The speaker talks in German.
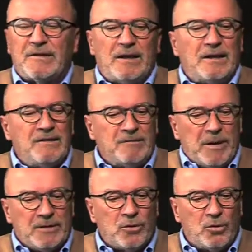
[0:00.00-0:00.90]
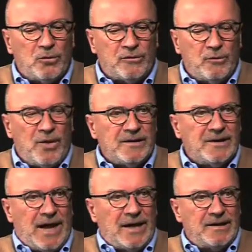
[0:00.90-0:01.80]
Der Inspektor Clouseau hat
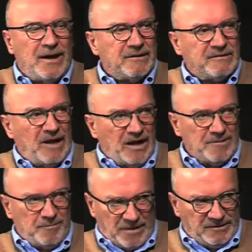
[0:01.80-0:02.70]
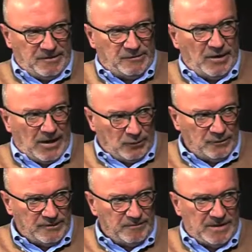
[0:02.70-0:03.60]
ja einen Asiaten bei sich zu Hause,